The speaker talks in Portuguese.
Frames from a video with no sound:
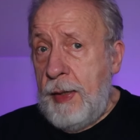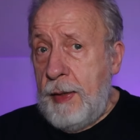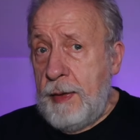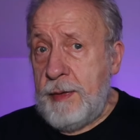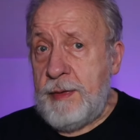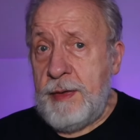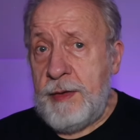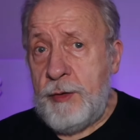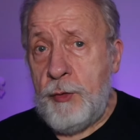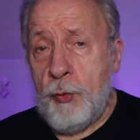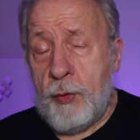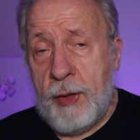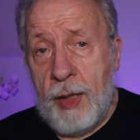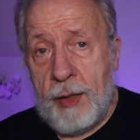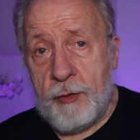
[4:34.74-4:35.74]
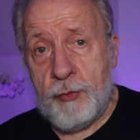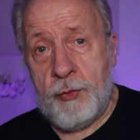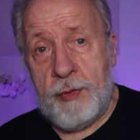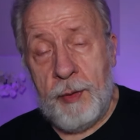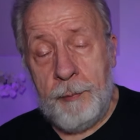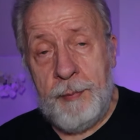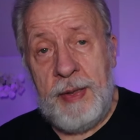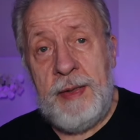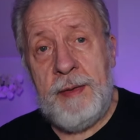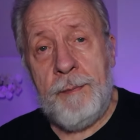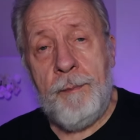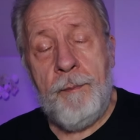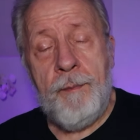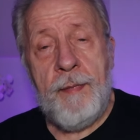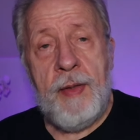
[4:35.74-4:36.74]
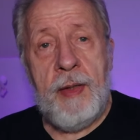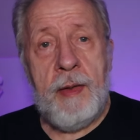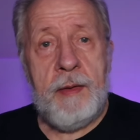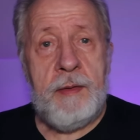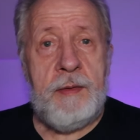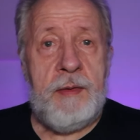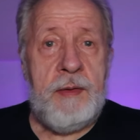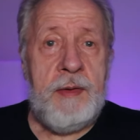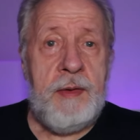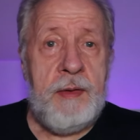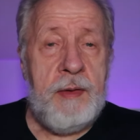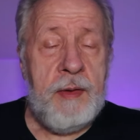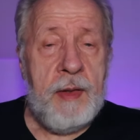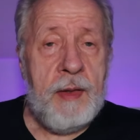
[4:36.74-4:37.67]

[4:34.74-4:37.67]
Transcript: Existe o caso também de